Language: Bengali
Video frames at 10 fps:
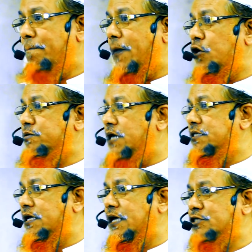মানব
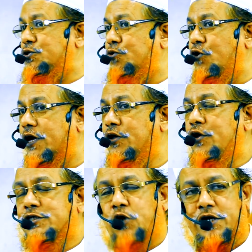জাতিকে সঠিক
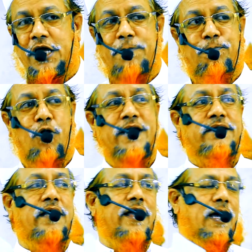সঠিক
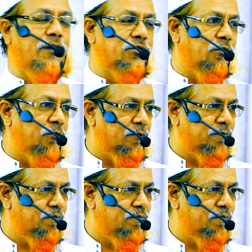পথটা দেখাবার জন্য